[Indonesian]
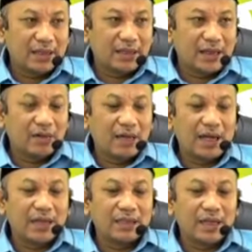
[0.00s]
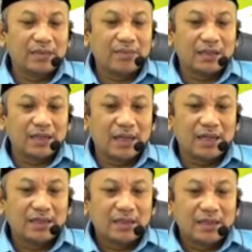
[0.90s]
Kalau alat-alat masak
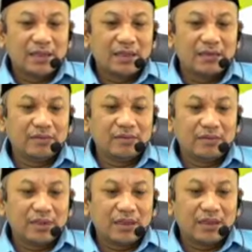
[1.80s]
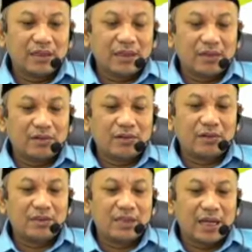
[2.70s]
itu eh, yang
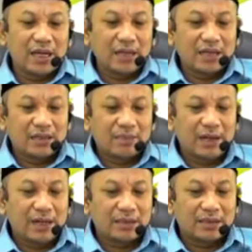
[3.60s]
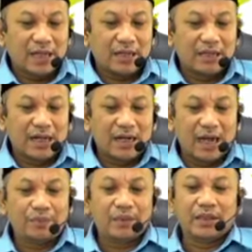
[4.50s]
khususnya dipanaskan dengan
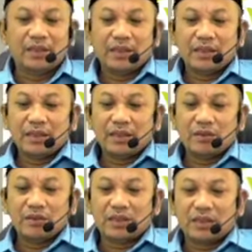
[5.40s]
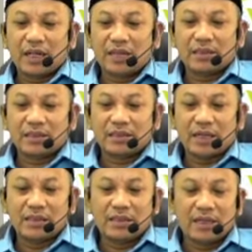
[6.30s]
api itu setelah
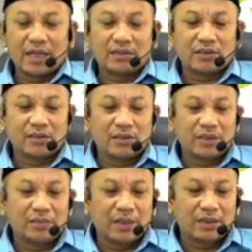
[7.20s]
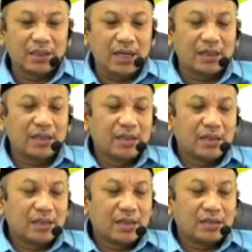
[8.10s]
selesai langsung dibersihkan,
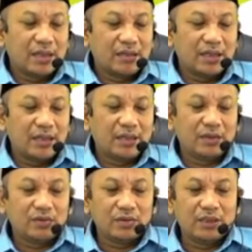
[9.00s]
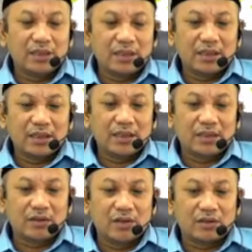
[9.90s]
setelah selesai dicuci, ya,
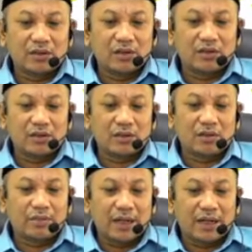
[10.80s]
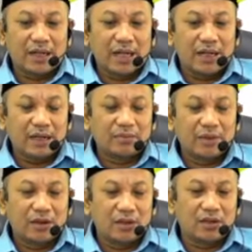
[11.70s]
digosok-gosok pakai alat
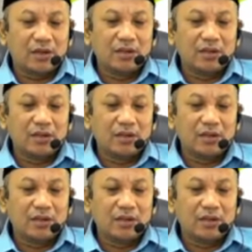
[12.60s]
penggosok,